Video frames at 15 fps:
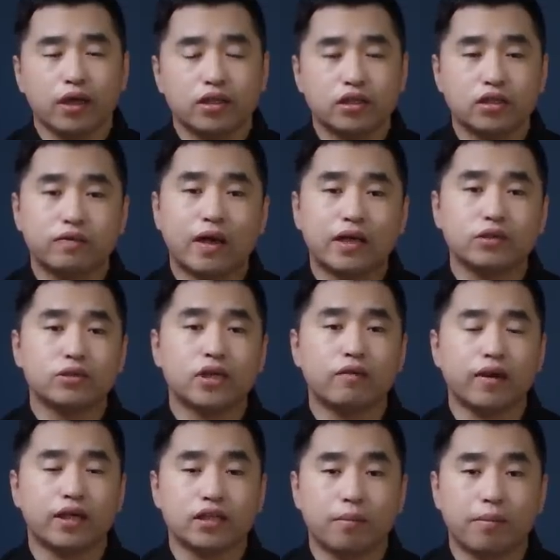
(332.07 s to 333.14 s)
事发就在
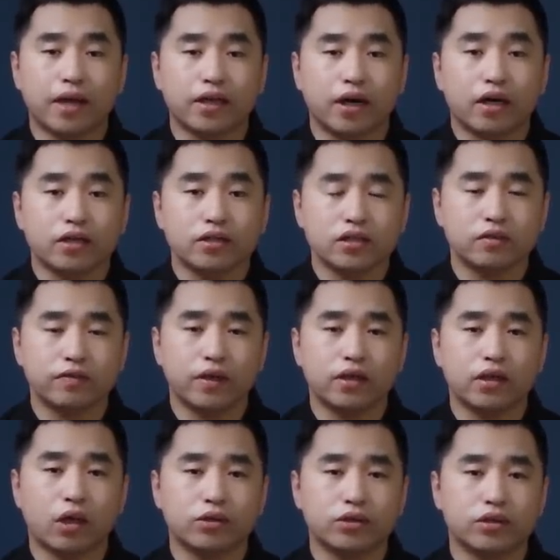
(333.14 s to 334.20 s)
晚上八点二十四
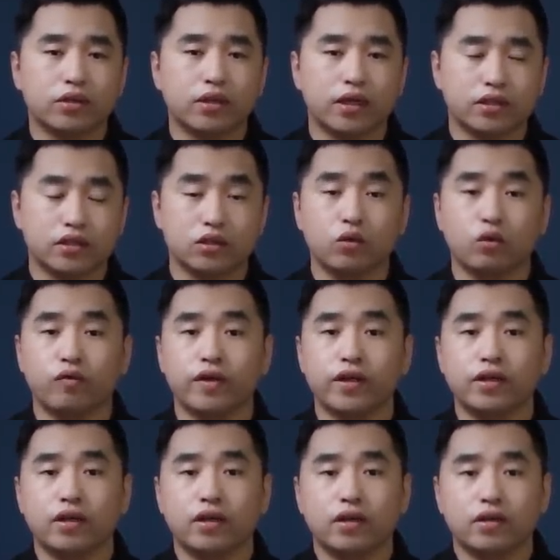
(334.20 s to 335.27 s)
分到十点十五
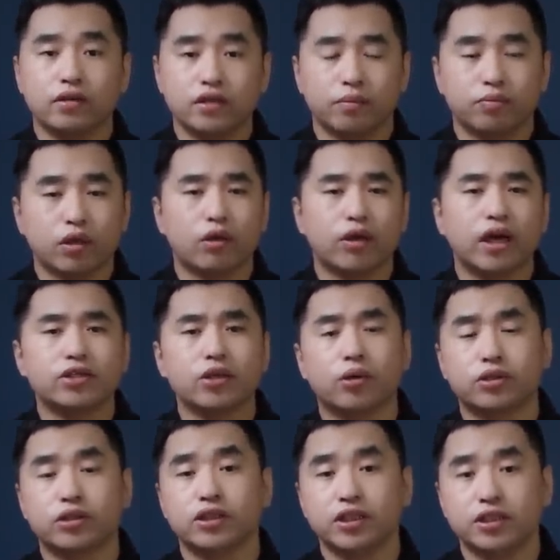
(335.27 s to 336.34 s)
分，这不到两
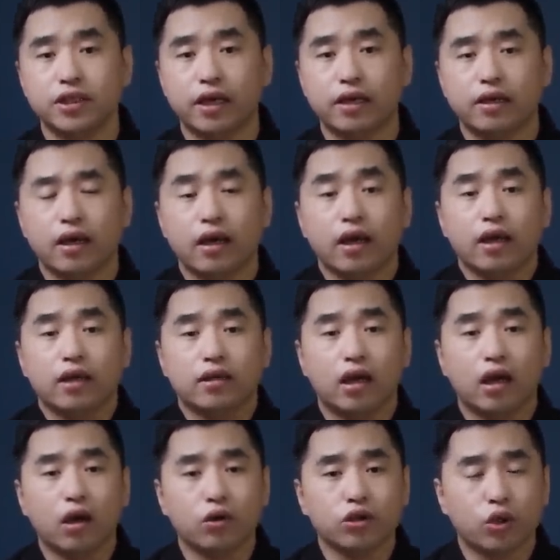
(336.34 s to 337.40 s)
小时期间，
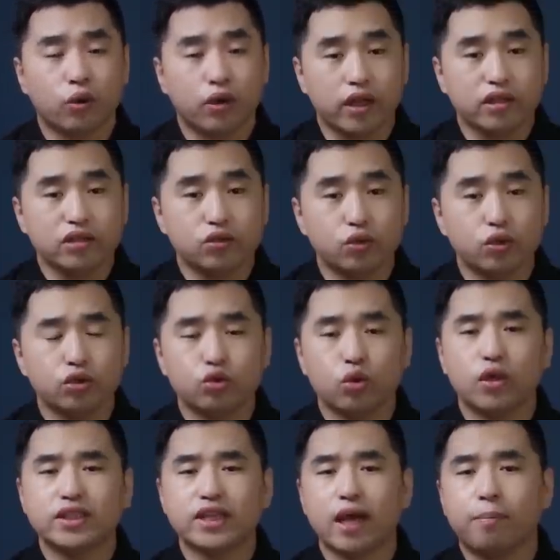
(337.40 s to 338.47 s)
然后有邻居
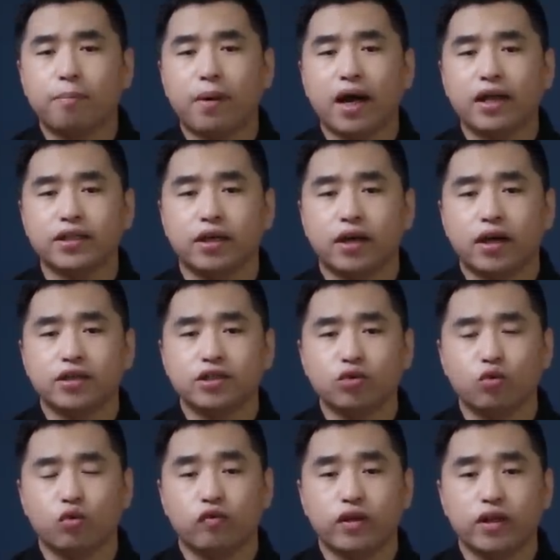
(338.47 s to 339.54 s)
说在八点二十
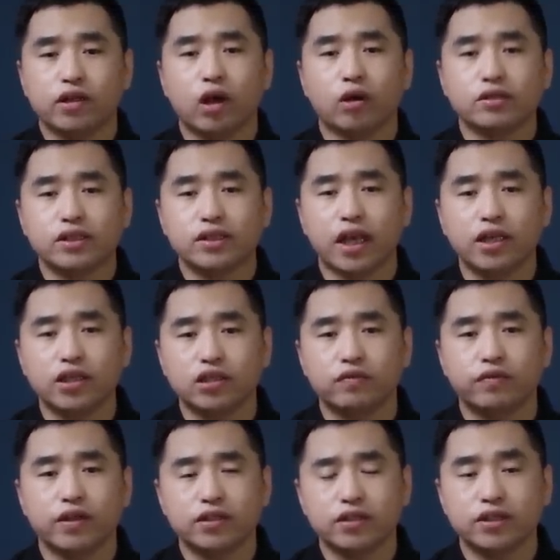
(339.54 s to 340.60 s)
五分到三十
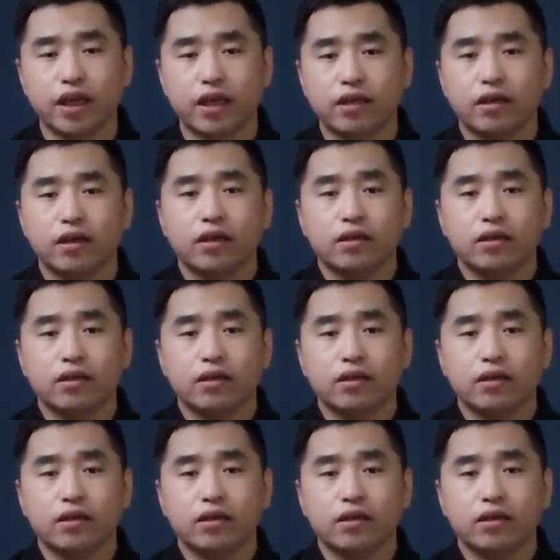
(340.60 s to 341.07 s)
分之间。